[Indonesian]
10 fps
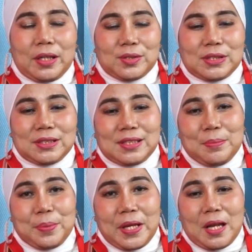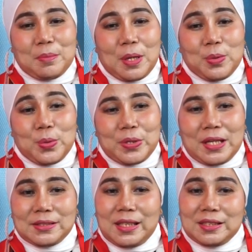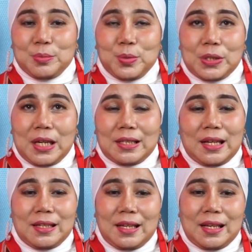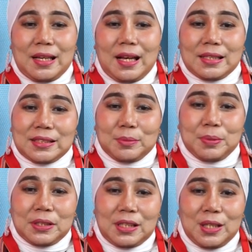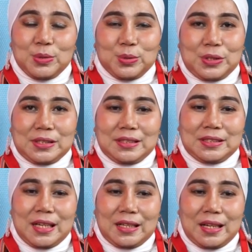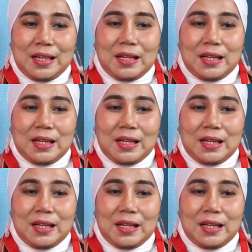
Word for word: ekosistem perihal Maluku yang saya sebutkan adalah aset penting untuk kita jaga.